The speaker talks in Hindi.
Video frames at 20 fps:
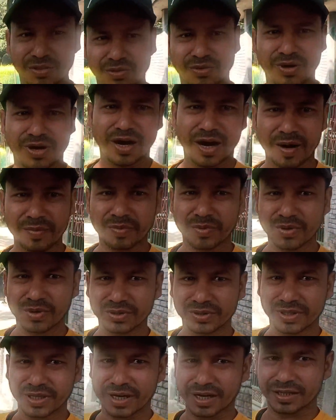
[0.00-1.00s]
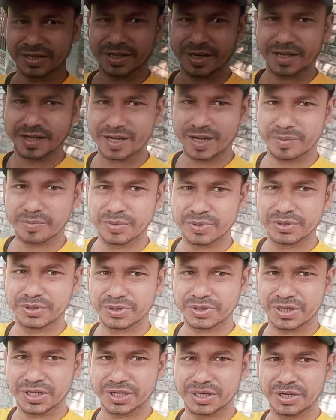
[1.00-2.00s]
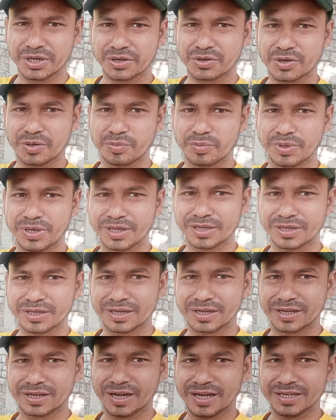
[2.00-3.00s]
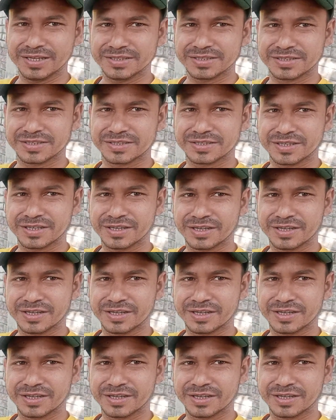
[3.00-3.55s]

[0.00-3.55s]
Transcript: तो आपको तरह तरह का वीडियो देखने को मिलेंगे गाइज़